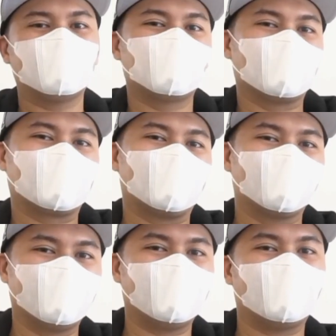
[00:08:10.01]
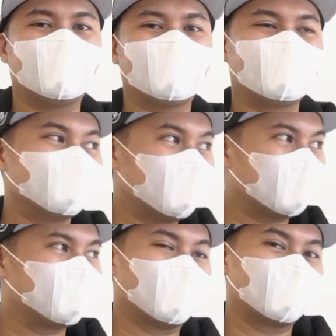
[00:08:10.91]
buat cafe adalah tempat
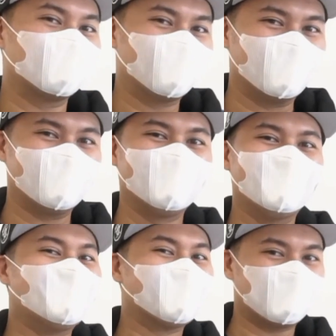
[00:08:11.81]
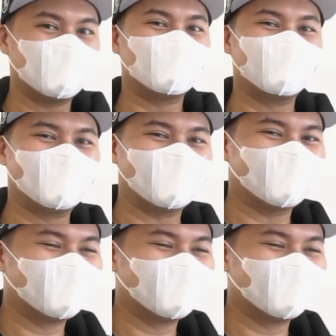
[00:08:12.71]
berkumpulnya teman-teman meeting.